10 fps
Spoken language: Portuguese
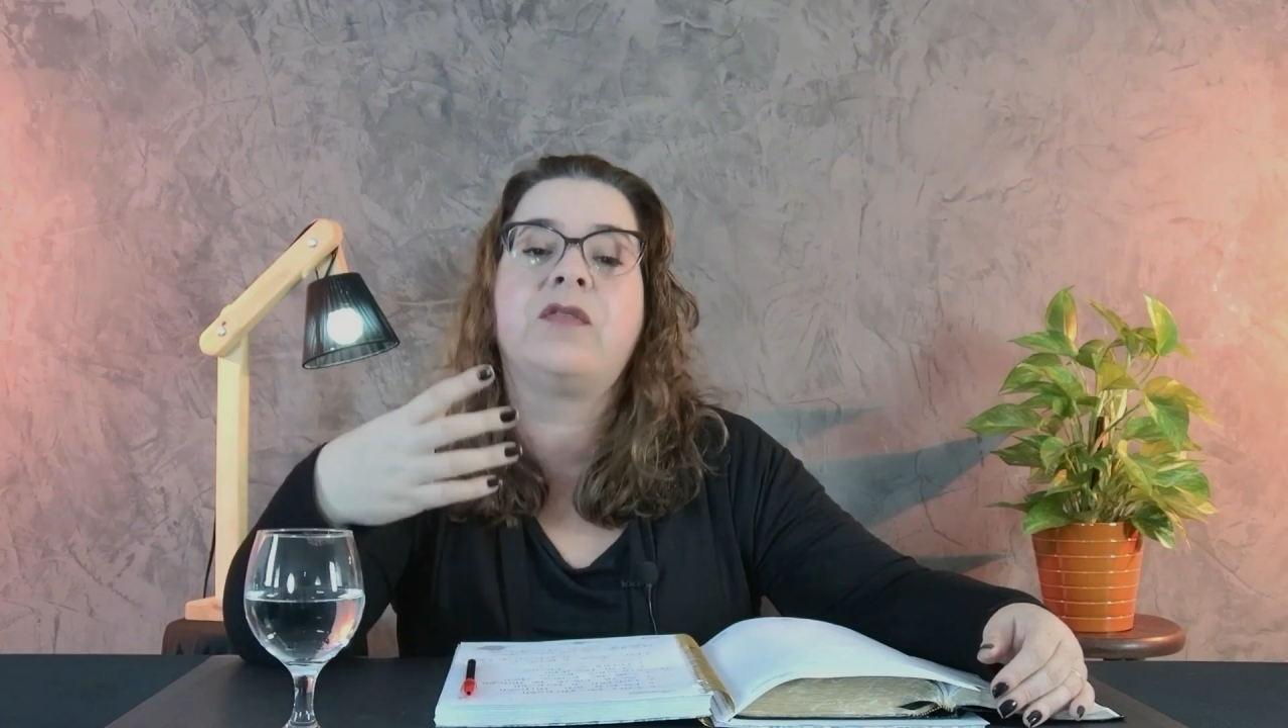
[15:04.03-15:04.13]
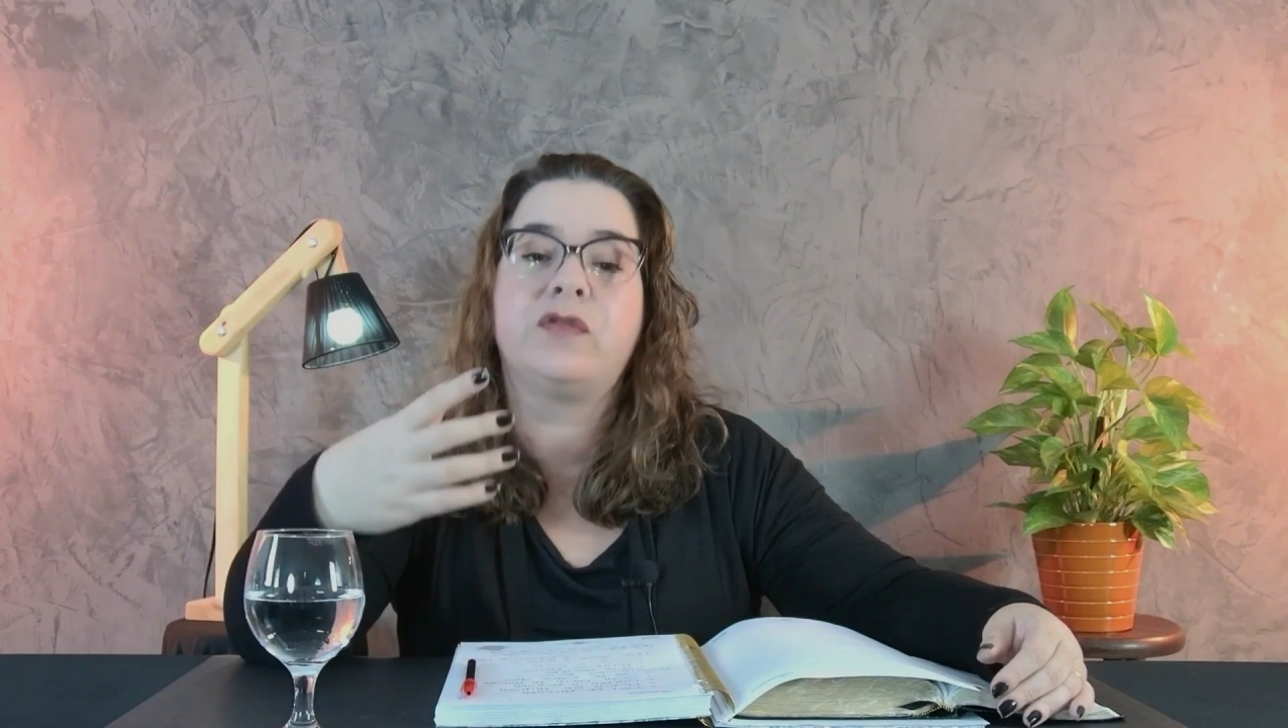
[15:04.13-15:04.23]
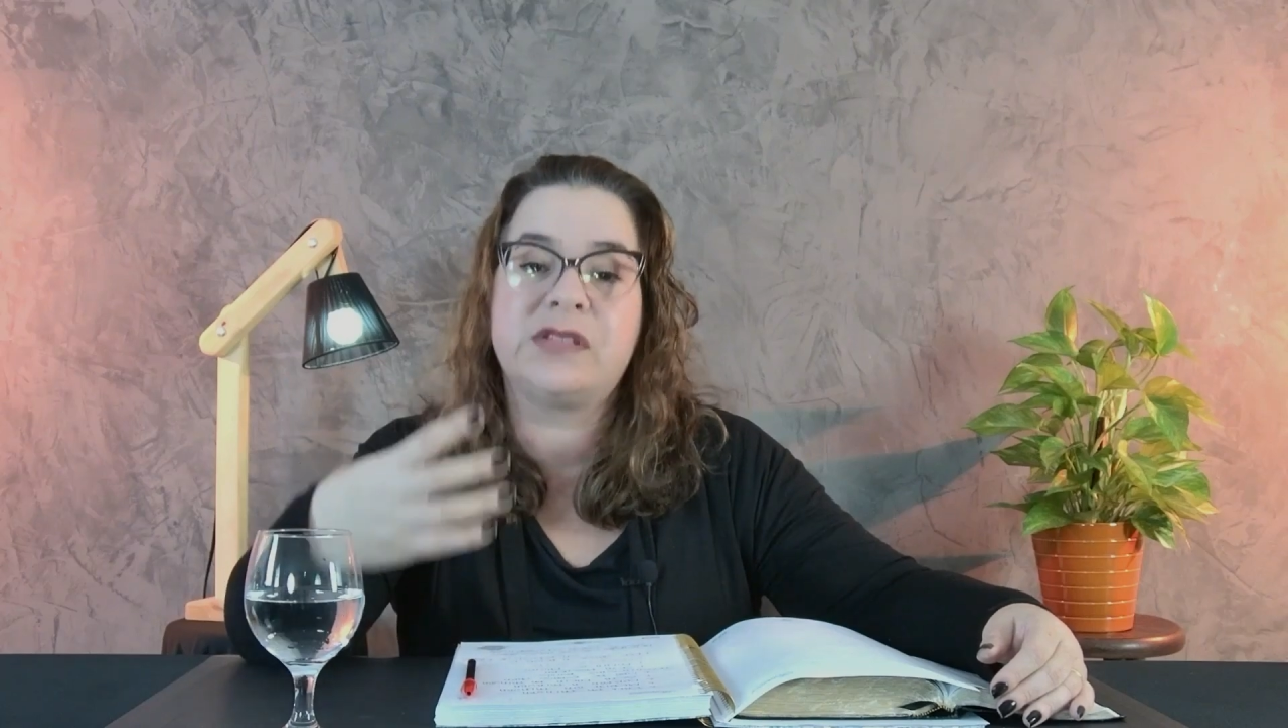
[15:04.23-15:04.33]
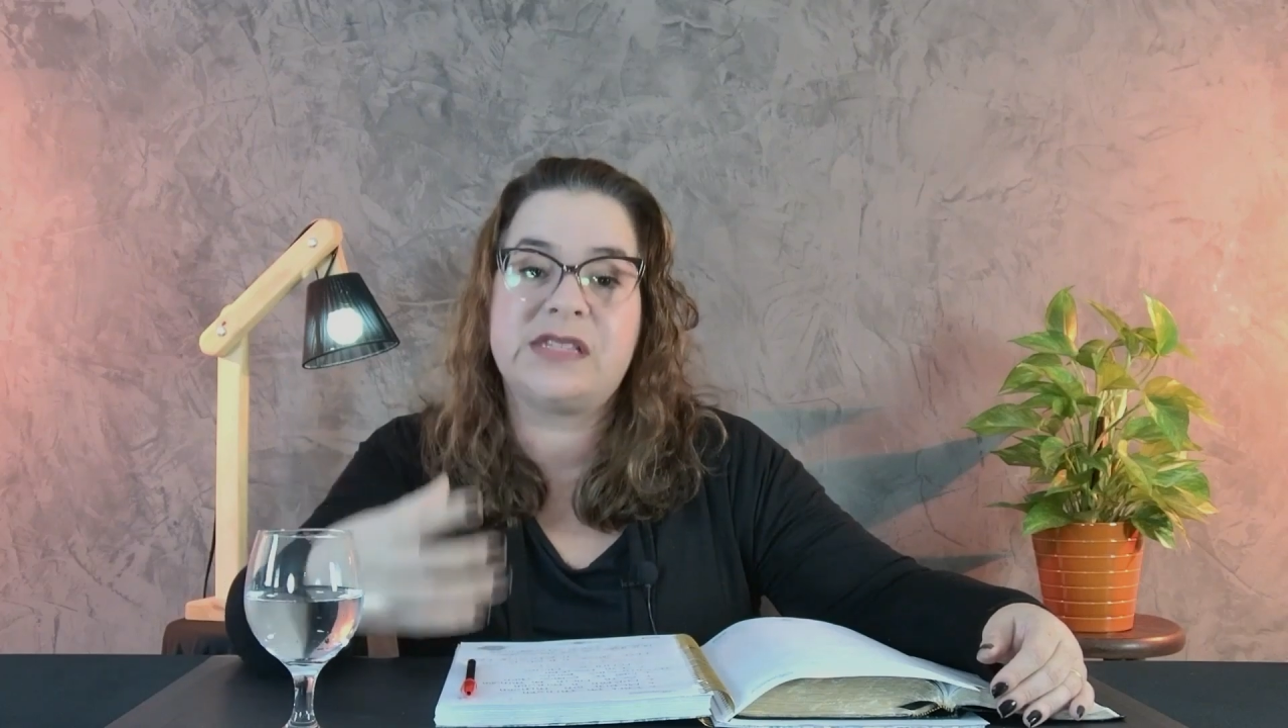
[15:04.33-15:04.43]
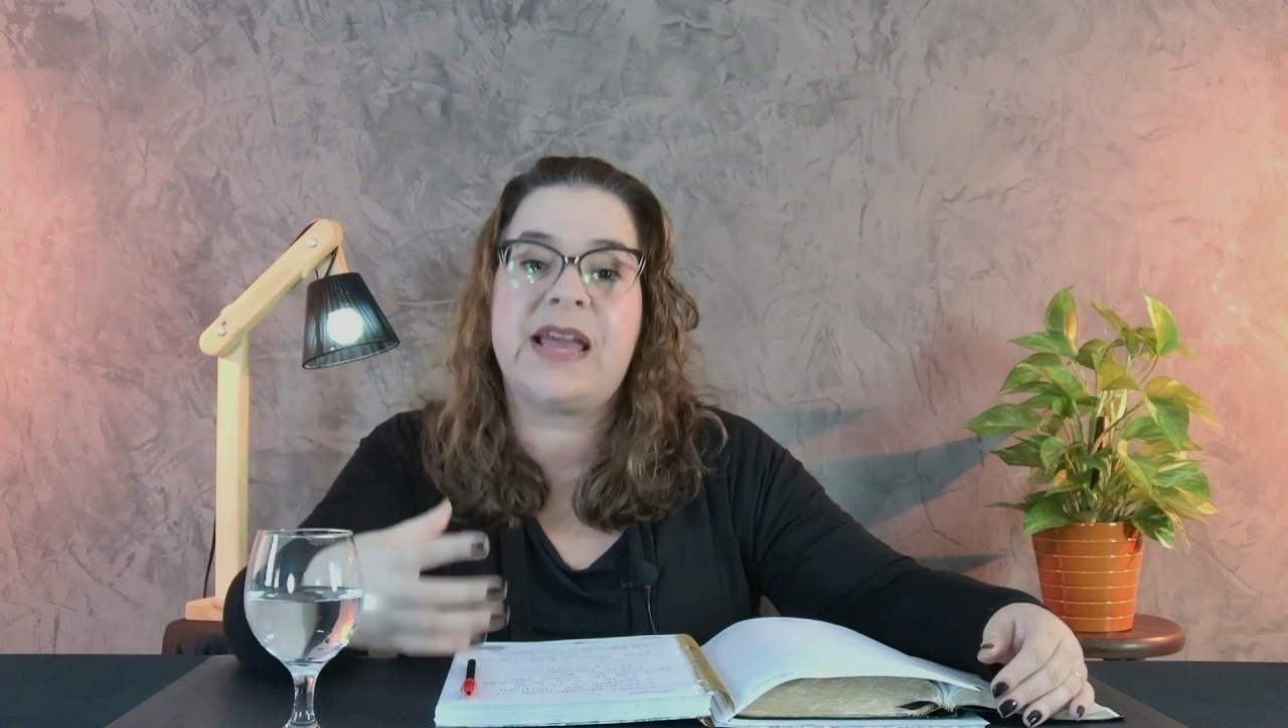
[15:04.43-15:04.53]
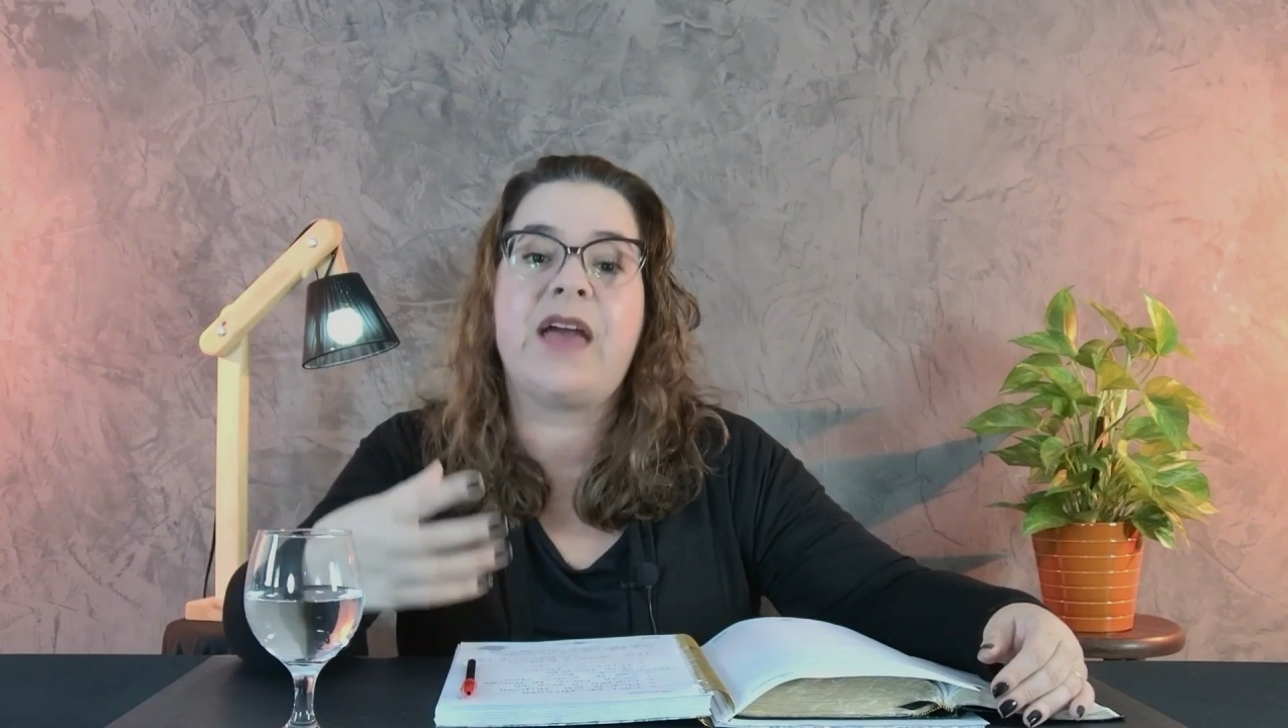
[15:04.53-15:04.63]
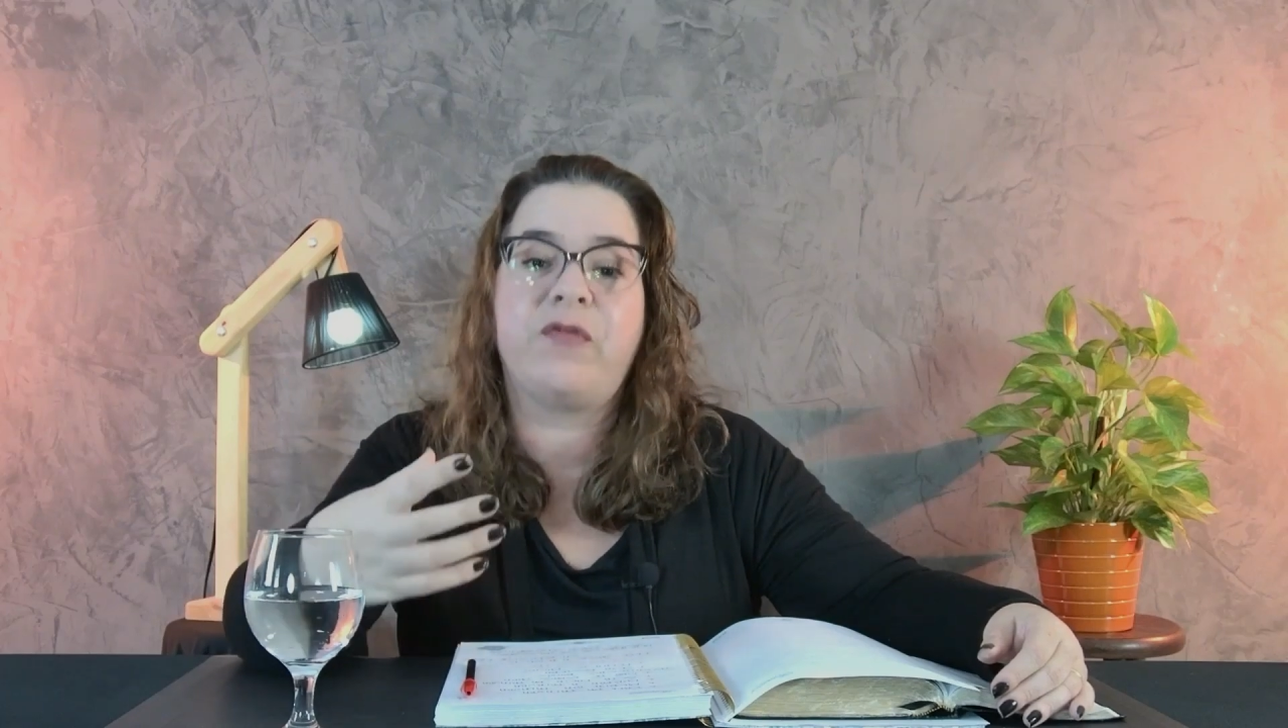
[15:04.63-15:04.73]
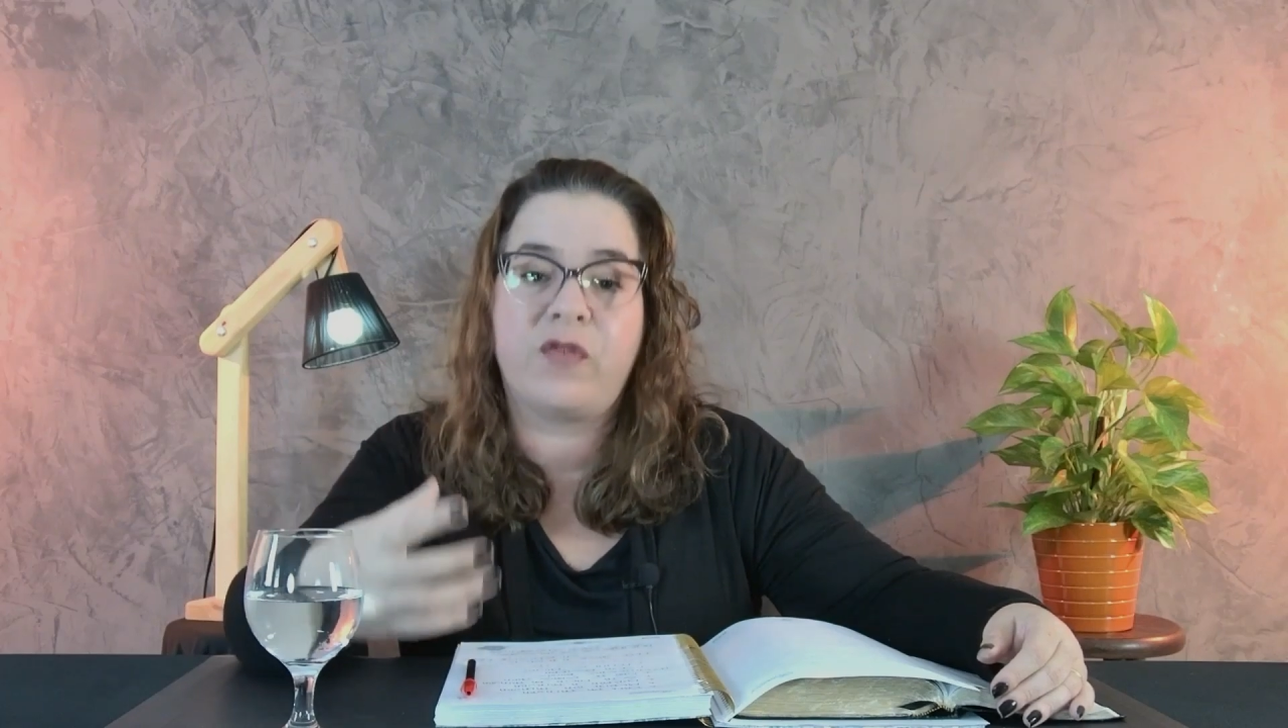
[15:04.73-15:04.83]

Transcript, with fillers: "Você é